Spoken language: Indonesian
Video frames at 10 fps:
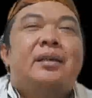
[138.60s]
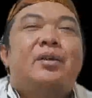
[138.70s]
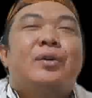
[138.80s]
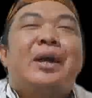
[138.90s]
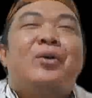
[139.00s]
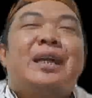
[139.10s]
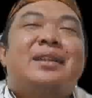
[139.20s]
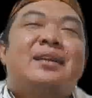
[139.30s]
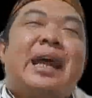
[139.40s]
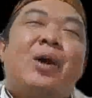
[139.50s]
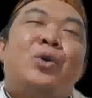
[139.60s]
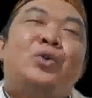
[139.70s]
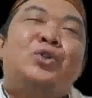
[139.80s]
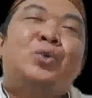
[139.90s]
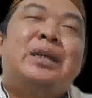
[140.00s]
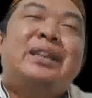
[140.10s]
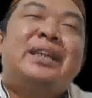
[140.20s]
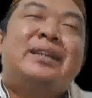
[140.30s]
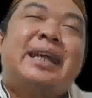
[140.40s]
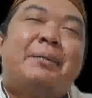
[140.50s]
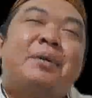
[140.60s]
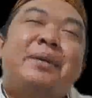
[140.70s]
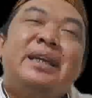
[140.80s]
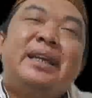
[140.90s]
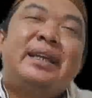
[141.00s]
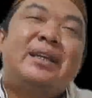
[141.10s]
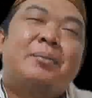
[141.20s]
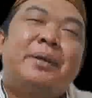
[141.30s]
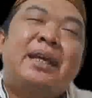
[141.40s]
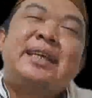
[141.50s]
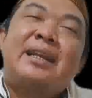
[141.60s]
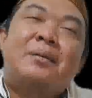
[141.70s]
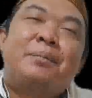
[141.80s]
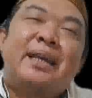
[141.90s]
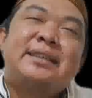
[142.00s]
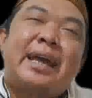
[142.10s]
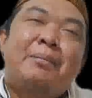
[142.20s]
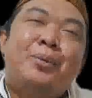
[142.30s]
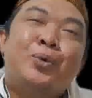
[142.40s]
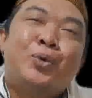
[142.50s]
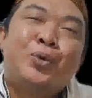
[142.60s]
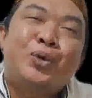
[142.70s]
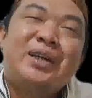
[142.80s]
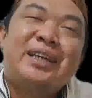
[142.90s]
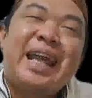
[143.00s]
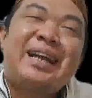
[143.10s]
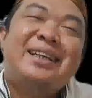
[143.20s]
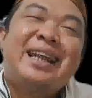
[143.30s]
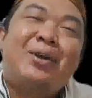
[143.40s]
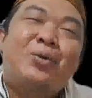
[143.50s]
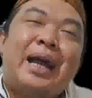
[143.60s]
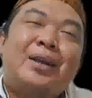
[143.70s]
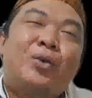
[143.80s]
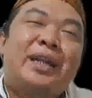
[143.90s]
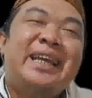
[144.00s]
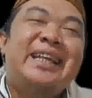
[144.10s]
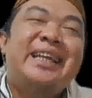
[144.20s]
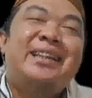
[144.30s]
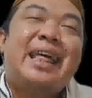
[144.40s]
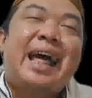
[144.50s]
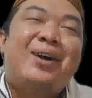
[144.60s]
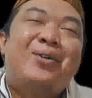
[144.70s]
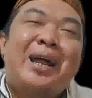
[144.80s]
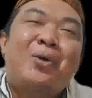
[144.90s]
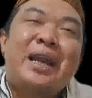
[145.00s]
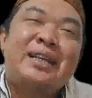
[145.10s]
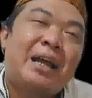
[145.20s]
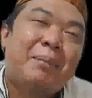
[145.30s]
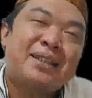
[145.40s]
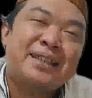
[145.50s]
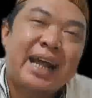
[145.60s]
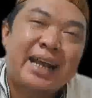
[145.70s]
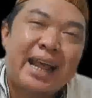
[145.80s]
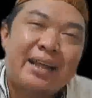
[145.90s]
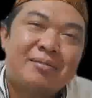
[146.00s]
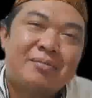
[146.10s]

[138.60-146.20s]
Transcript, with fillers: Orang-orang terdahulu juga tidak memiliki kebiasaan-kebiasaan buruk yang dilakukan oleh kita orang-orang Yaman sekarang.